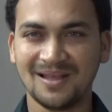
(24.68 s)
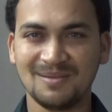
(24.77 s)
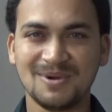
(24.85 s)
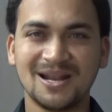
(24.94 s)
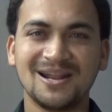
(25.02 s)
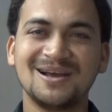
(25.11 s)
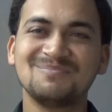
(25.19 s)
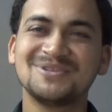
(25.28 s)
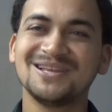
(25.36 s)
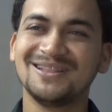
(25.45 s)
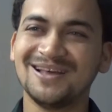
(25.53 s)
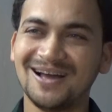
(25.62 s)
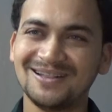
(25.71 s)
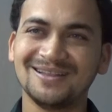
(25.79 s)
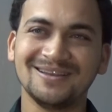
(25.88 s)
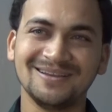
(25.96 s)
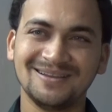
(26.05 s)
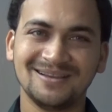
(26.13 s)
हमारा नाम सिद्धांत
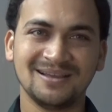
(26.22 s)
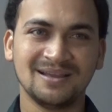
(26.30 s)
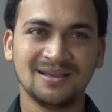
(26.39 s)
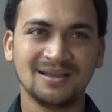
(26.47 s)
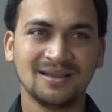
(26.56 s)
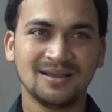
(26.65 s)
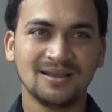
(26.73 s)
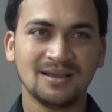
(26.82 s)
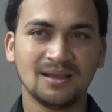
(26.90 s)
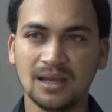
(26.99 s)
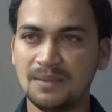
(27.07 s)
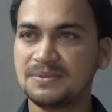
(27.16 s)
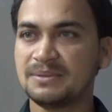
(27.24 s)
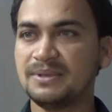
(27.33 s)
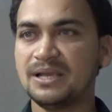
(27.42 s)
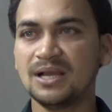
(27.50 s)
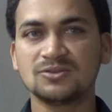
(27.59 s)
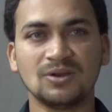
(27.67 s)
है आप
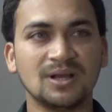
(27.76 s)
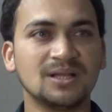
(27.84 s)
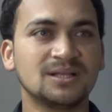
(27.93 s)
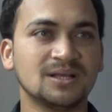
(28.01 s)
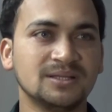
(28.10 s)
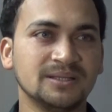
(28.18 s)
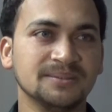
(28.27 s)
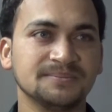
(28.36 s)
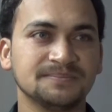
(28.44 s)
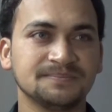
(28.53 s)
सभी का स्वागत करते हैं